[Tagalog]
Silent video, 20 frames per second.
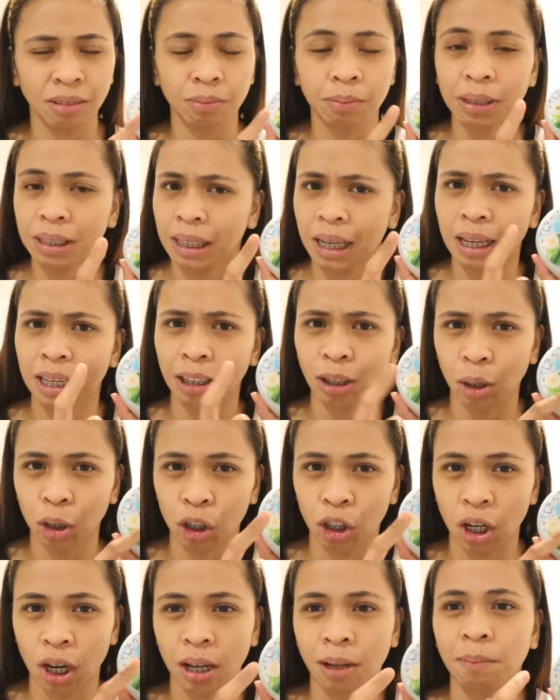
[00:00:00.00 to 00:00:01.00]
Basta ito
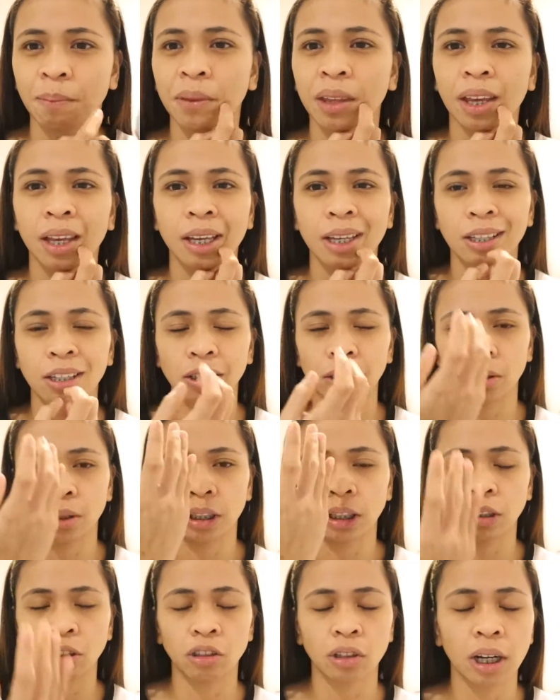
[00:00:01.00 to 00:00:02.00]
siya. So,
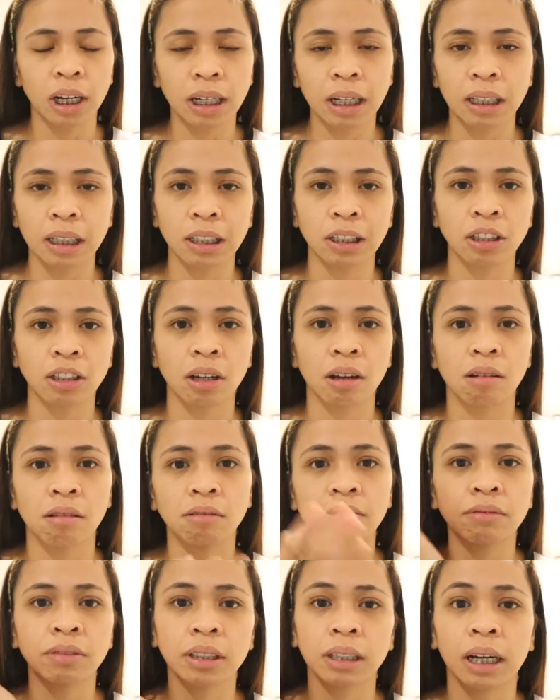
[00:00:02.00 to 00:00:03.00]
i-try natin siya
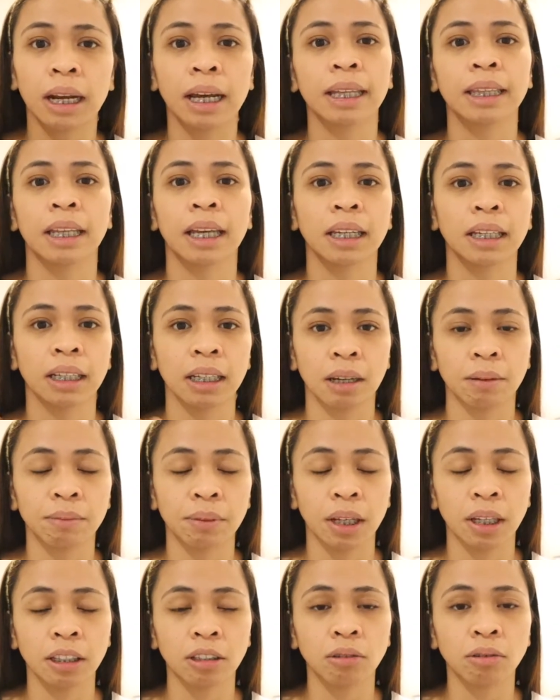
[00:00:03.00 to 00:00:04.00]
overnight and
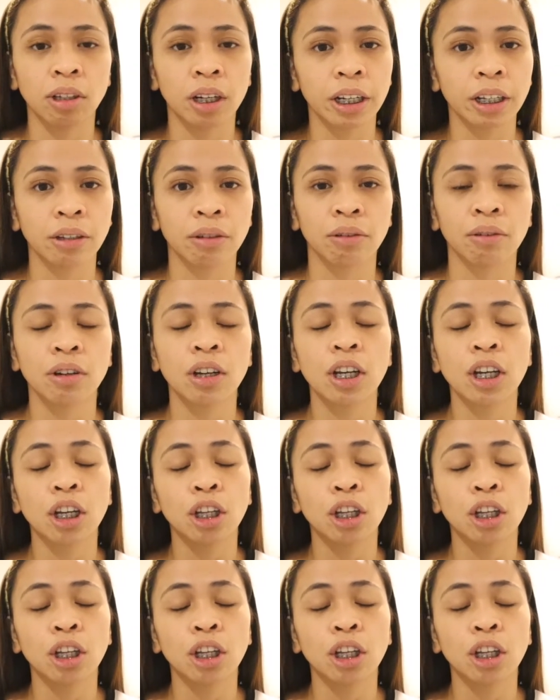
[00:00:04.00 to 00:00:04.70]
i-update ko kayo